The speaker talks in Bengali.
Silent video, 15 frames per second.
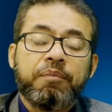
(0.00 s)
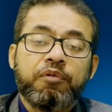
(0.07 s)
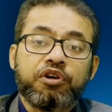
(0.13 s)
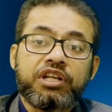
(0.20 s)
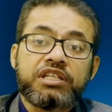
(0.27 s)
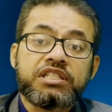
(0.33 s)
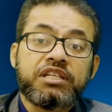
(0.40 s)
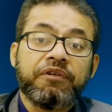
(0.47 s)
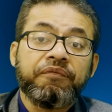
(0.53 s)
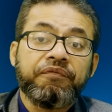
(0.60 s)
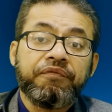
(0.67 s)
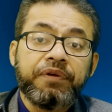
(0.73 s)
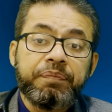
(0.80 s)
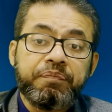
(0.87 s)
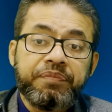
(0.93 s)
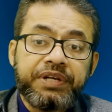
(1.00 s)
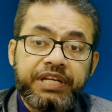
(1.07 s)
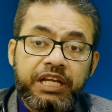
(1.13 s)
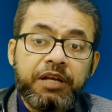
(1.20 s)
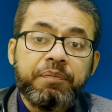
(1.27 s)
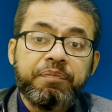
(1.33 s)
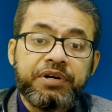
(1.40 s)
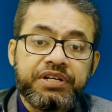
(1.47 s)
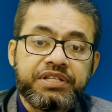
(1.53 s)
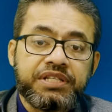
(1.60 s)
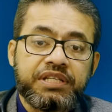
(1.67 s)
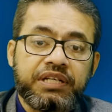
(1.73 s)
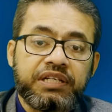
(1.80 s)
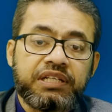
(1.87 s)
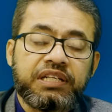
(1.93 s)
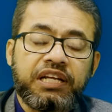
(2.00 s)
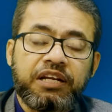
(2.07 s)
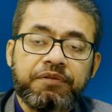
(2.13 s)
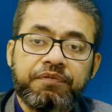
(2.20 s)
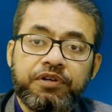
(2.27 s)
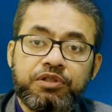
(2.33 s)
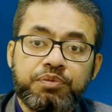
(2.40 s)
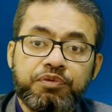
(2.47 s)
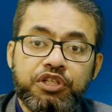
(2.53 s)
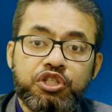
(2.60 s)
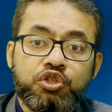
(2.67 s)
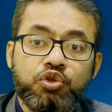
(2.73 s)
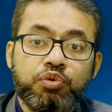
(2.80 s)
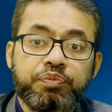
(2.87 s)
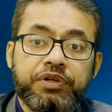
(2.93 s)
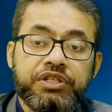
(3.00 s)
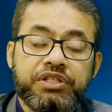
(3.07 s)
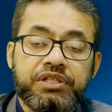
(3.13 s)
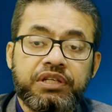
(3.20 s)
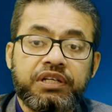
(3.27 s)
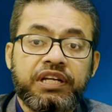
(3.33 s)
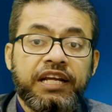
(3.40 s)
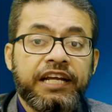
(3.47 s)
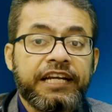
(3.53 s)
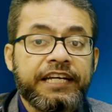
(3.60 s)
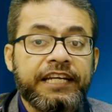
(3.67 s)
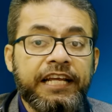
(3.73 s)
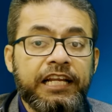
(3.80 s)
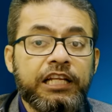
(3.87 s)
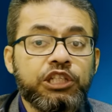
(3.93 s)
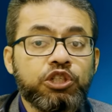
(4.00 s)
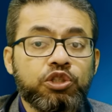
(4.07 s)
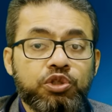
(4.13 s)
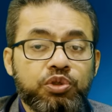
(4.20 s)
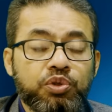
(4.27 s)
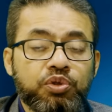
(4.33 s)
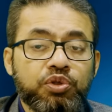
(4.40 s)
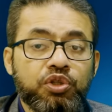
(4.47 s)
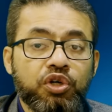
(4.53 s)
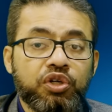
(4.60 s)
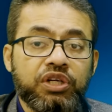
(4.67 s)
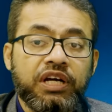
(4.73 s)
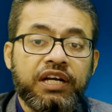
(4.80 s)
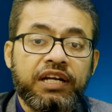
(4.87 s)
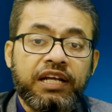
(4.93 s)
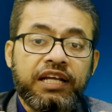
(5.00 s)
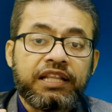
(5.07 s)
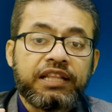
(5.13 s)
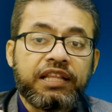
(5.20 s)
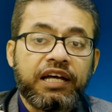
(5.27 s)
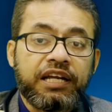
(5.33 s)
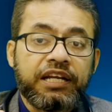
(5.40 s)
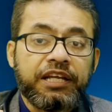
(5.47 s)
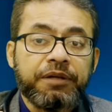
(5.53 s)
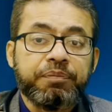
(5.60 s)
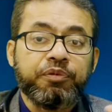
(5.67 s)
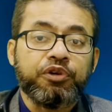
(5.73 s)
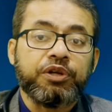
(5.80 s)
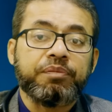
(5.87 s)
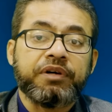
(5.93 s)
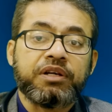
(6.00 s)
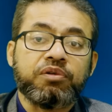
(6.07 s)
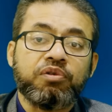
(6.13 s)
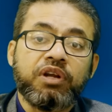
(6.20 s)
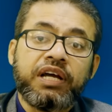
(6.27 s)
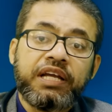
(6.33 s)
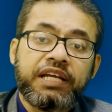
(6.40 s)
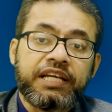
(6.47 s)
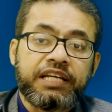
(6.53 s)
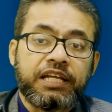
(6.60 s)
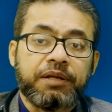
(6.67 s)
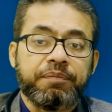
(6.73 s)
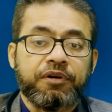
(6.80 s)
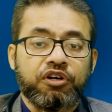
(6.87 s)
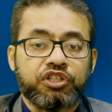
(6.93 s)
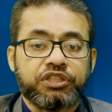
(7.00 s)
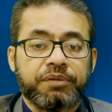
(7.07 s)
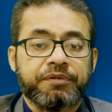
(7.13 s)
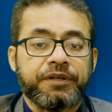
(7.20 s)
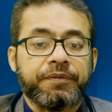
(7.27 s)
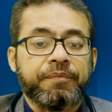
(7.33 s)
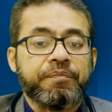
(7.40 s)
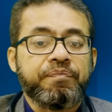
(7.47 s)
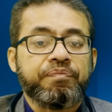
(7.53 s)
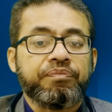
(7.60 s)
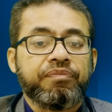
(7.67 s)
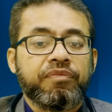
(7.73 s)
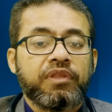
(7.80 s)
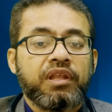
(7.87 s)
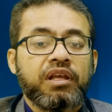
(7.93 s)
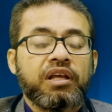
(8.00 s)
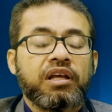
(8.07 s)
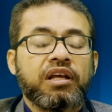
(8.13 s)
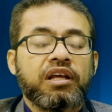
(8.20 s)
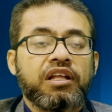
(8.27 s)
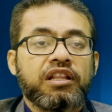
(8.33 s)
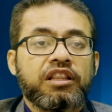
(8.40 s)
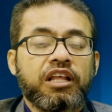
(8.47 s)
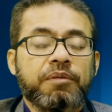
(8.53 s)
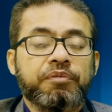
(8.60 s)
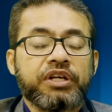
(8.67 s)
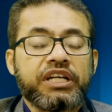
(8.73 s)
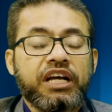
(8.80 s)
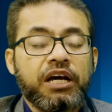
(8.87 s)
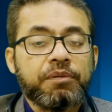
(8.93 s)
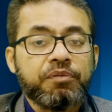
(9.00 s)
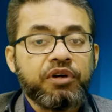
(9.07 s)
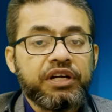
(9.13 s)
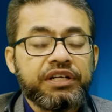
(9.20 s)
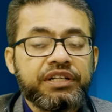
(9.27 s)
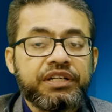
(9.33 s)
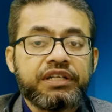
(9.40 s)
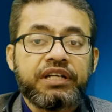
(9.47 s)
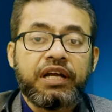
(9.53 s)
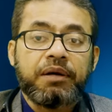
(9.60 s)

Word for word: পটাশিয়াম ফিফটিন পার্সেন্ট অ্যান্ড ফসফরাস টু পার্সেন্ট ডেলি যতটুকু দরকার তার এই পরিমাণগুলো এখানে পাওয়া যাবে তারপরে কার্বোহাইড্রেট